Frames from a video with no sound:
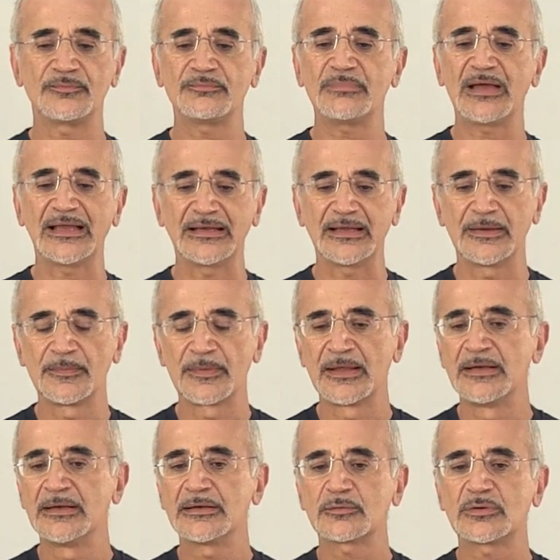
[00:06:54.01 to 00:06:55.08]
Bene,
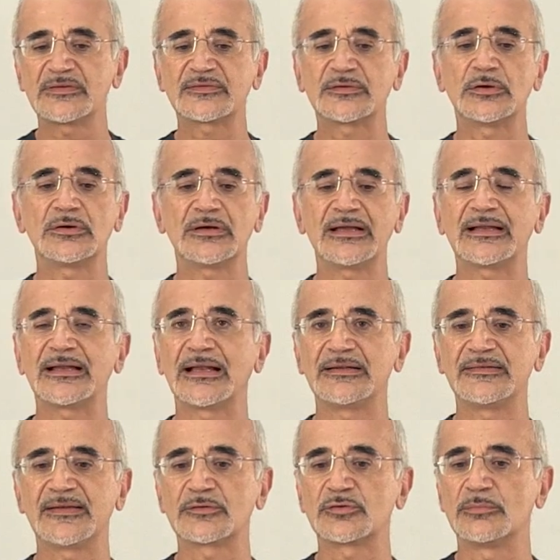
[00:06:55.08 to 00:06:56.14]
questo è
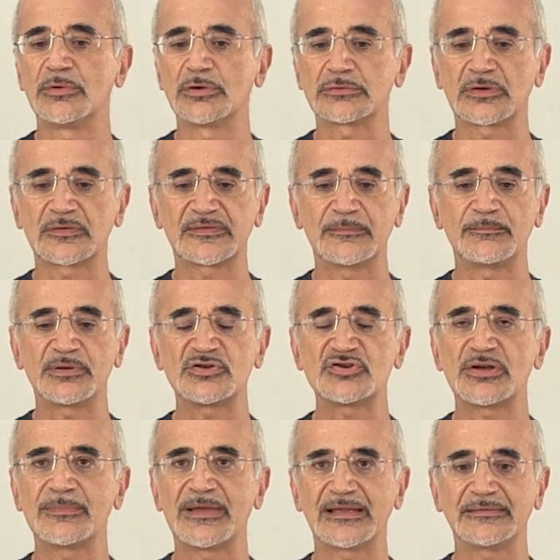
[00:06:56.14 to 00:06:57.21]
realizzato molto
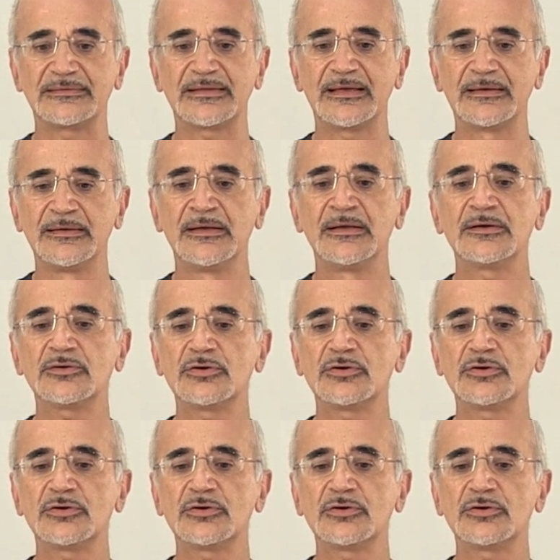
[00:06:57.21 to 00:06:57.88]
semplicemente